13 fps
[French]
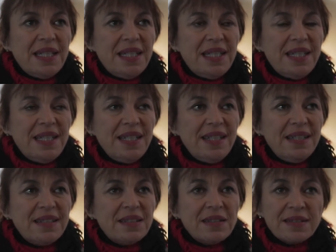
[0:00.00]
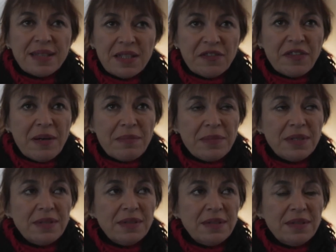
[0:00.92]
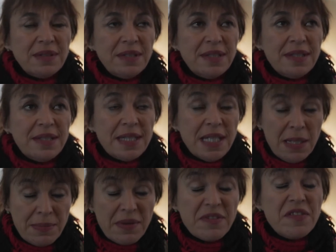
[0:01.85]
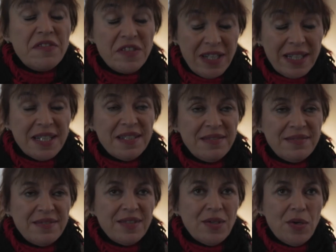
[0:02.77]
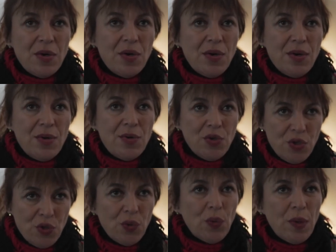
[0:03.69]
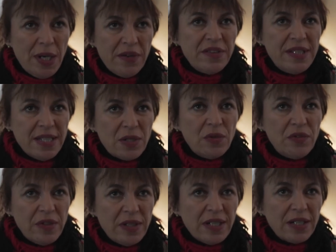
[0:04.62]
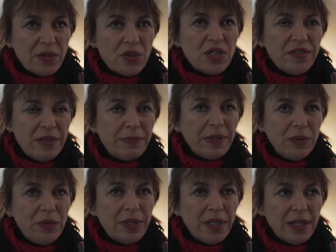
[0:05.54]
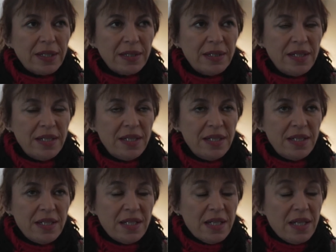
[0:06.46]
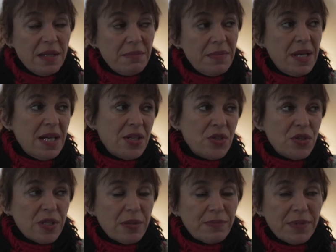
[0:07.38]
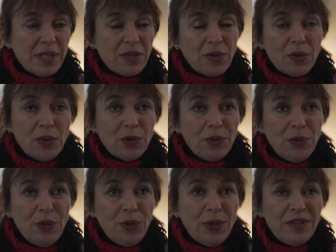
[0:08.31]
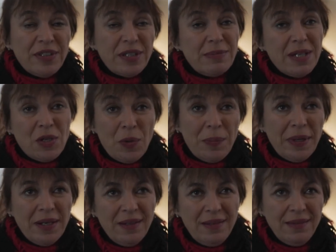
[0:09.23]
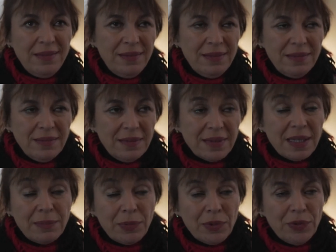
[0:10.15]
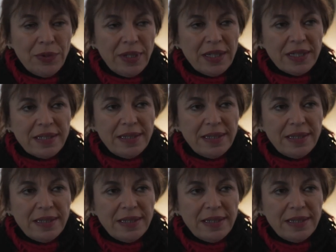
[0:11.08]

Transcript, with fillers: Et sans cette femme, si elle m'avait viré le jour où elle avait découvert que j'avais pris du crack, ben, je serais peut-être encore dehors avec mes copains euh, en train de prendre du crack.